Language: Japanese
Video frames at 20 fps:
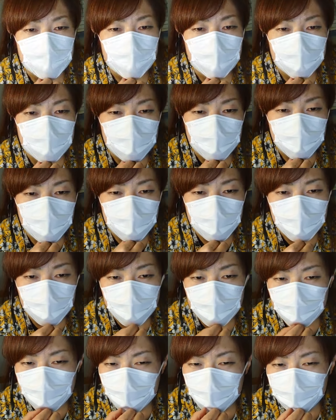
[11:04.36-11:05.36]
発送したけ
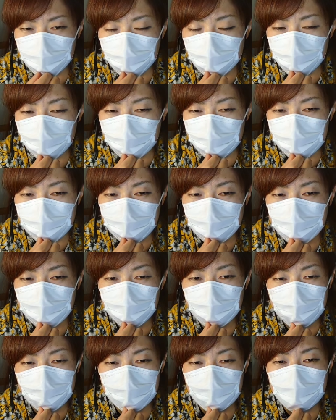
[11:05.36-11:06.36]
どやっぱ北海道
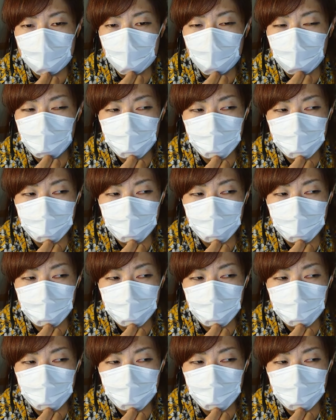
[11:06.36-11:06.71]
はね